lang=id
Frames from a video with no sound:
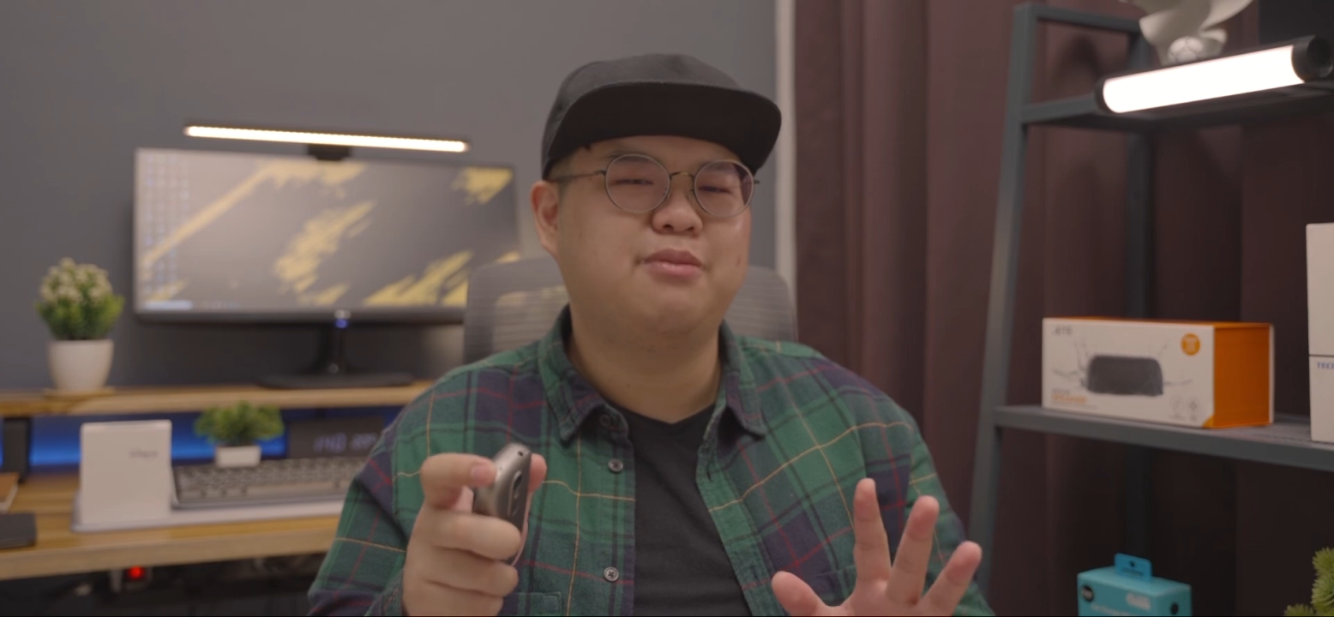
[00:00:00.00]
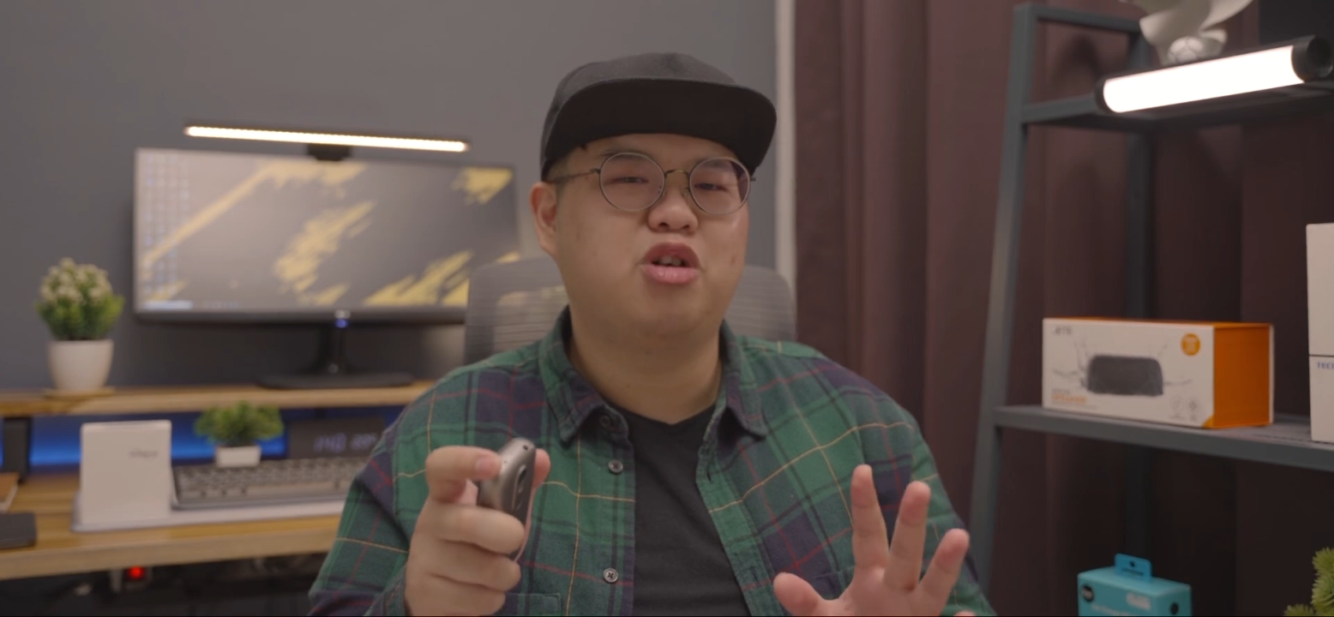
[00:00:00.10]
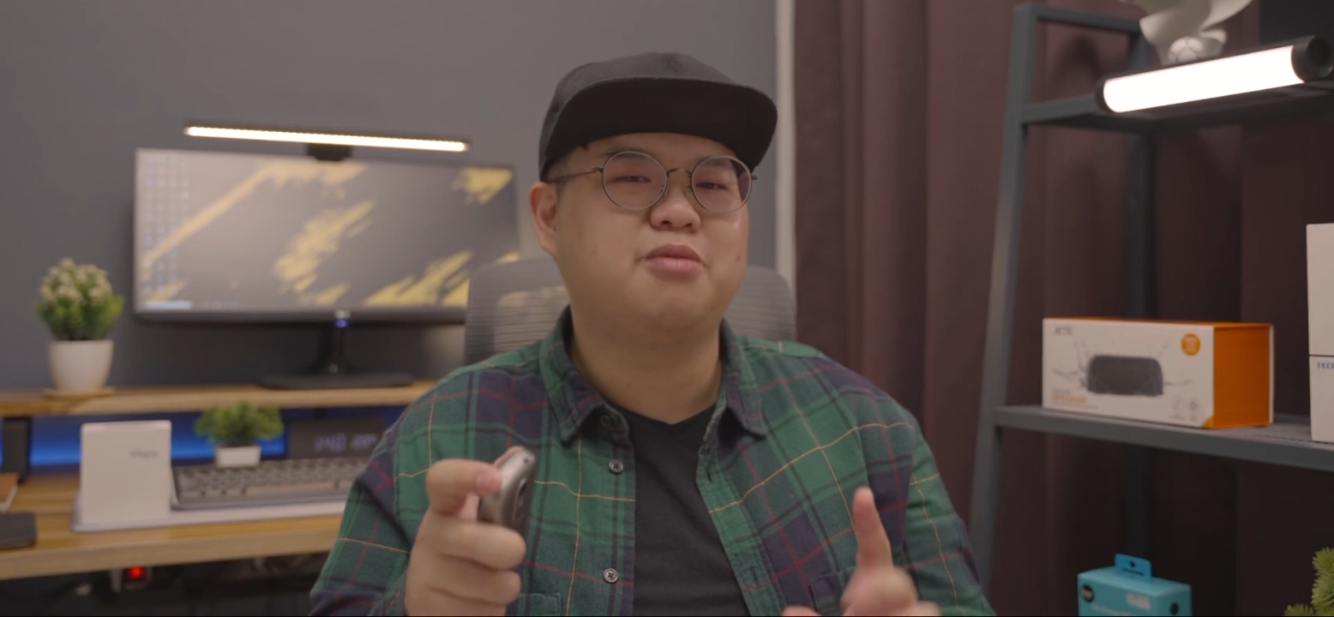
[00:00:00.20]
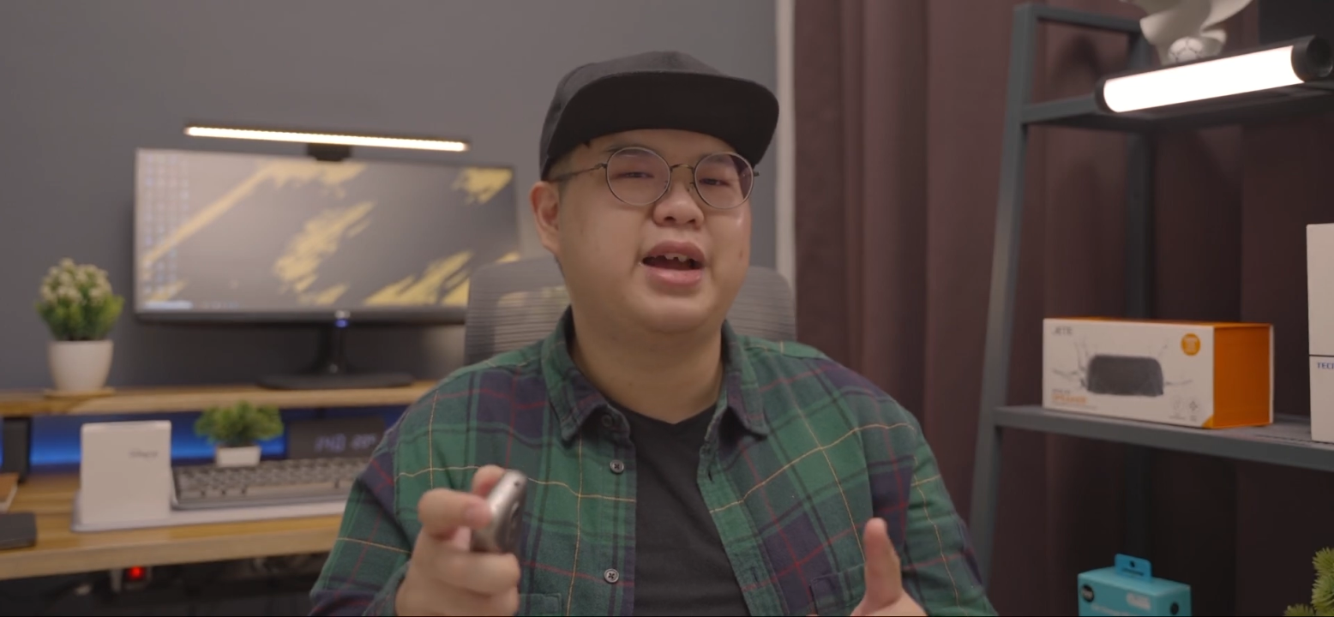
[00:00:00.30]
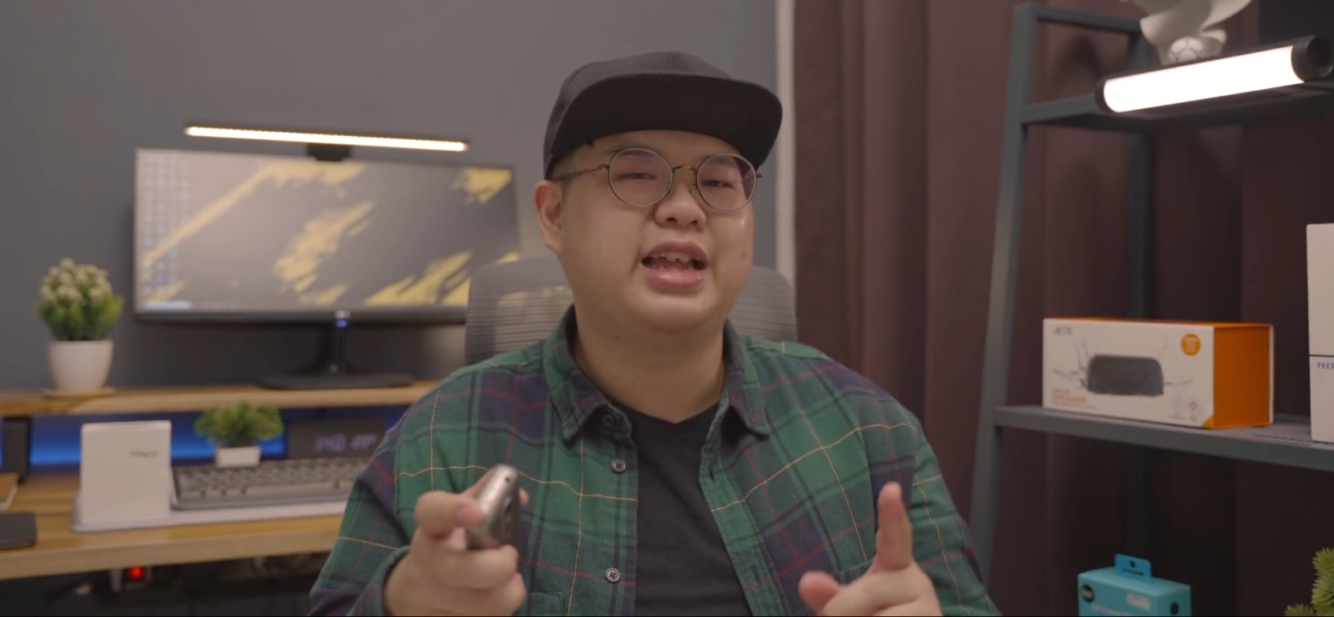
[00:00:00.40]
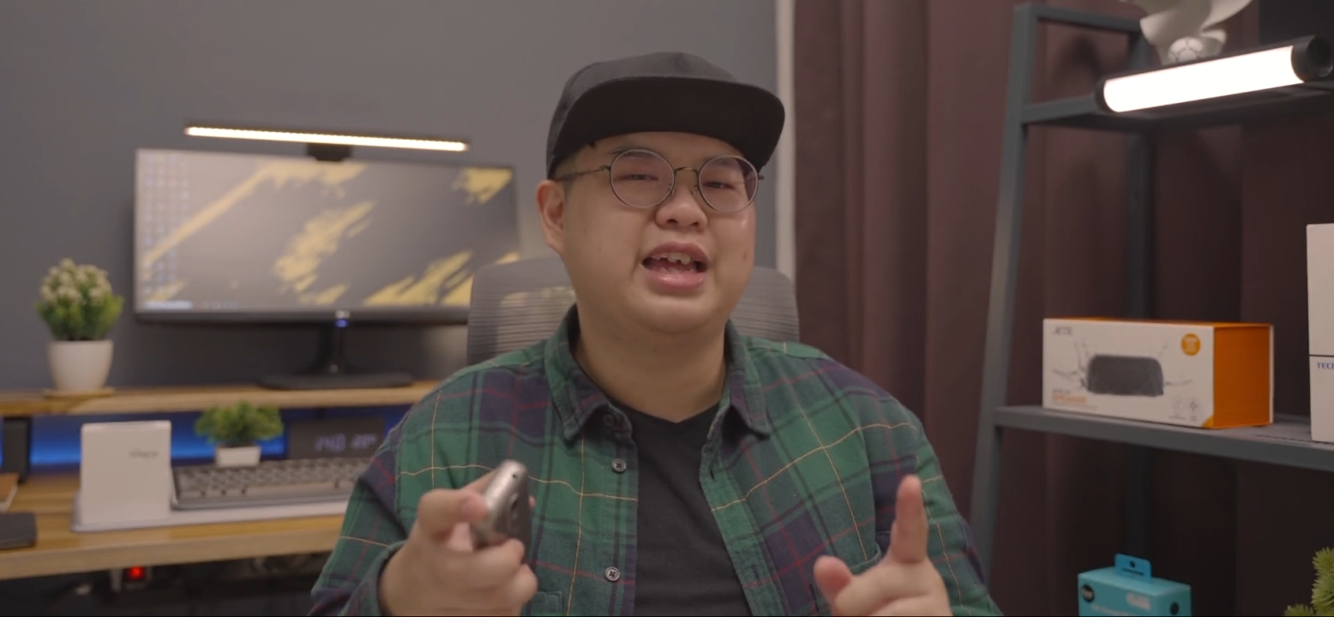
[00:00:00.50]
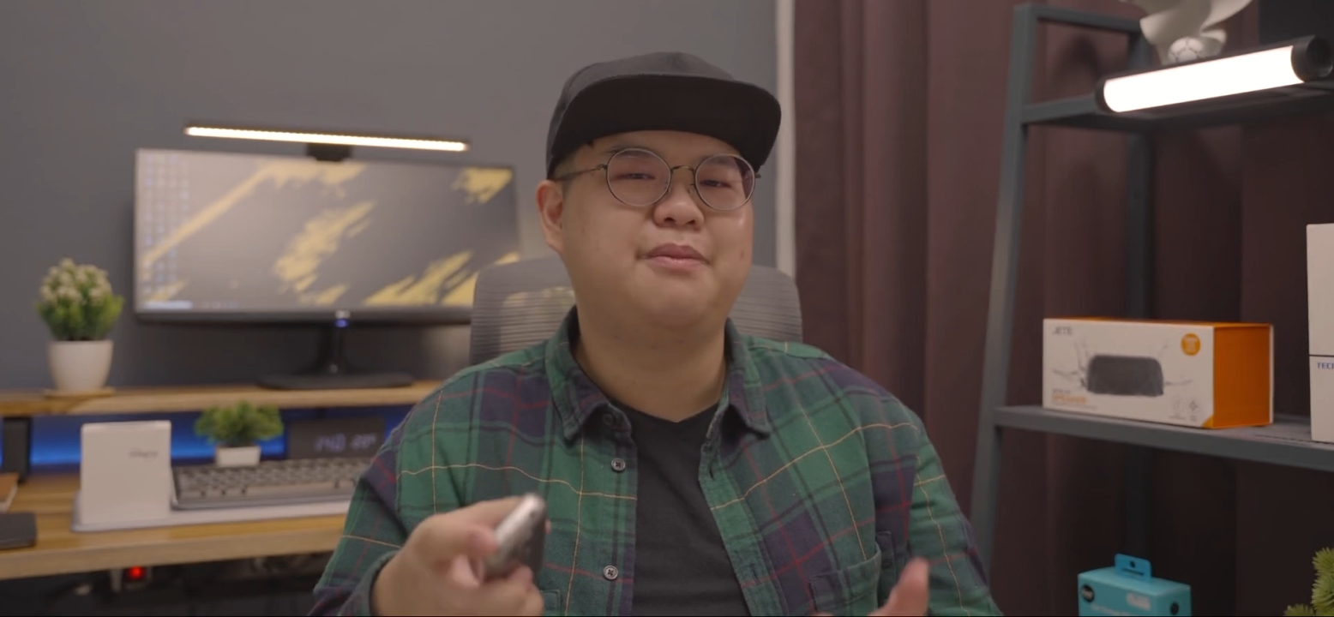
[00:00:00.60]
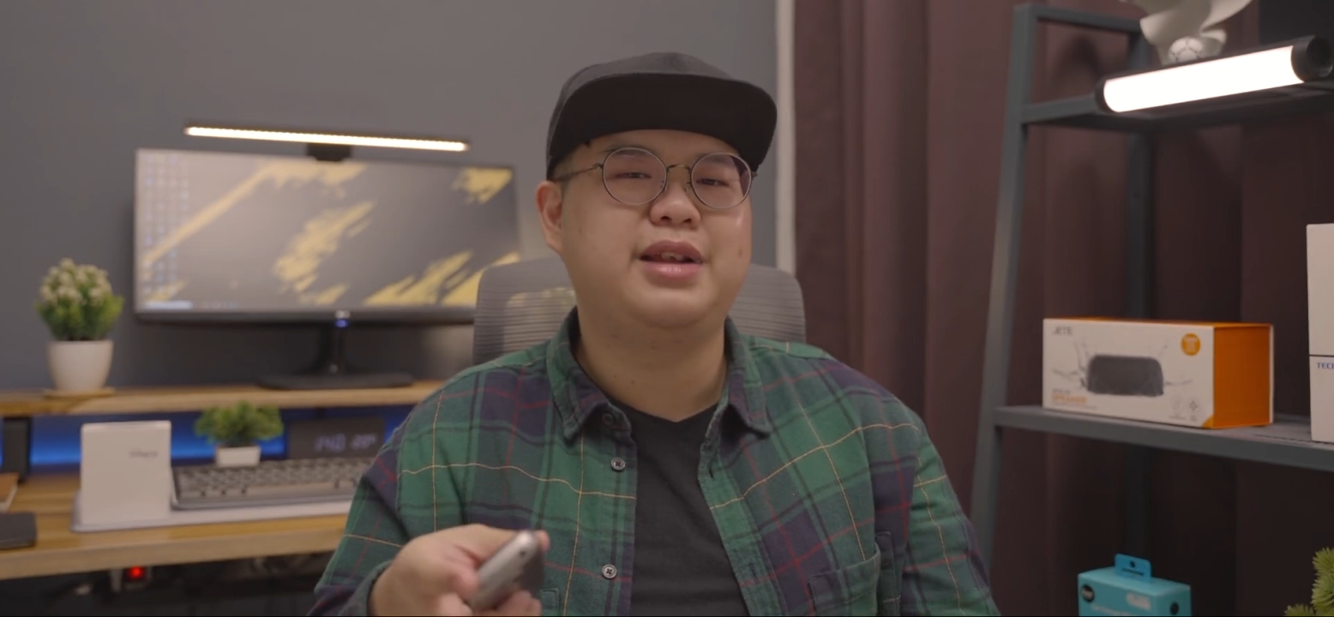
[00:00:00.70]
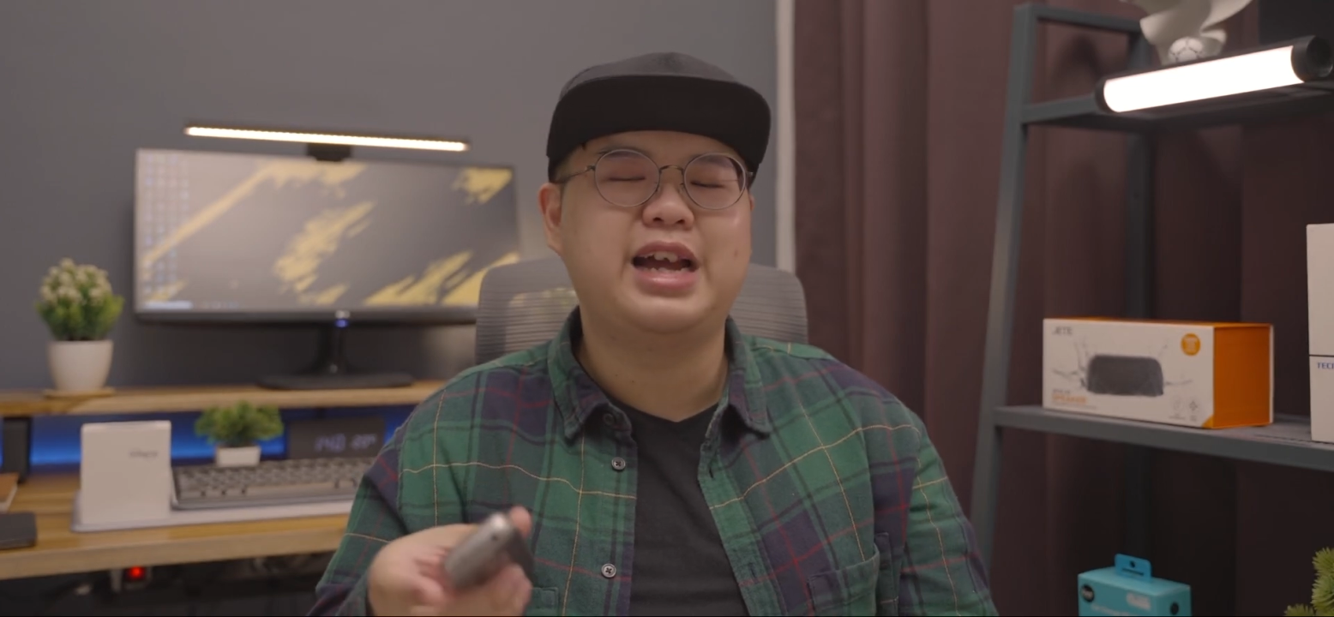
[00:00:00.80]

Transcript: buat main game